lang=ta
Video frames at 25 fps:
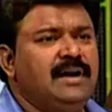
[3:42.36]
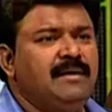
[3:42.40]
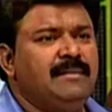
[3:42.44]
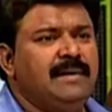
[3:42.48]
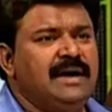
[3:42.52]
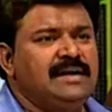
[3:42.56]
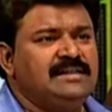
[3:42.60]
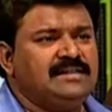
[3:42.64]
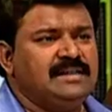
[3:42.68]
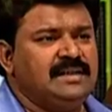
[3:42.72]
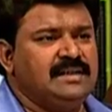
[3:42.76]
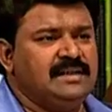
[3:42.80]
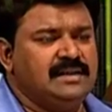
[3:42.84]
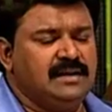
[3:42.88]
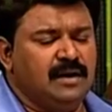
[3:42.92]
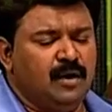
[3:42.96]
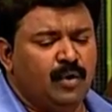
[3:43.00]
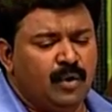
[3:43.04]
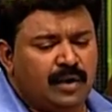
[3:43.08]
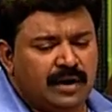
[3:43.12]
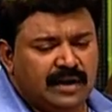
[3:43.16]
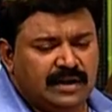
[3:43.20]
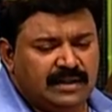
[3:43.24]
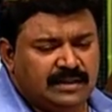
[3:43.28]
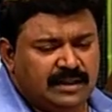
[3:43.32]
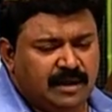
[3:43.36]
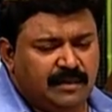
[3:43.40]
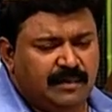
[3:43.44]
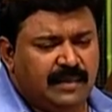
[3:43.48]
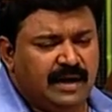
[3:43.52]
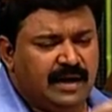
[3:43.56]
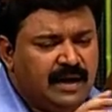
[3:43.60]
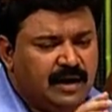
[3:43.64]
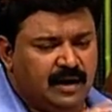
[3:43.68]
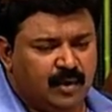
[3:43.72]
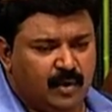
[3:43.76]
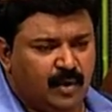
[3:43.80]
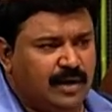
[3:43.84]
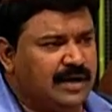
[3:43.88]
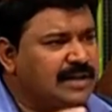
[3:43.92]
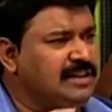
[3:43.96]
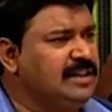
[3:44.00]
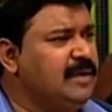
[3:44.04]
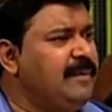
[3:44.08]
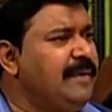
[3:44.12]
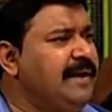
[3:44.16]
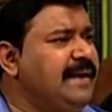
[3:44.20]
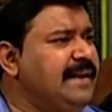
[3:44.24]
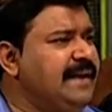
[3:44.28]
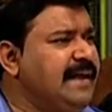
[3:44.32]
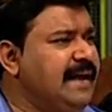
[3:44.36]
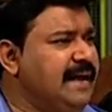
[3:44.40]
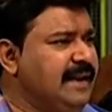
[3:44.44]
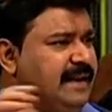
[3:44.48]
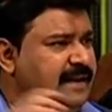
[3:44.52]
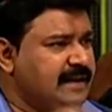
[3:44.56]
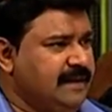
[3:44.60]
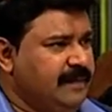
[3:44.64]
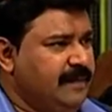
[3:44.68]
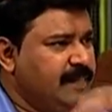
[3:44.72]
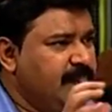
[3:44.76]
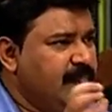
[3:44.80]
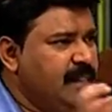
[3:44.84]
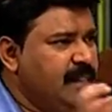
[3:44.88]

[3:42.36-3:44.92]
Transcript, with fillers: வாட் ஐ ஆஸ்கிங் ஒரு ரித்தமா ஒரு ரித்தமேட்டிக்கா இருக்கு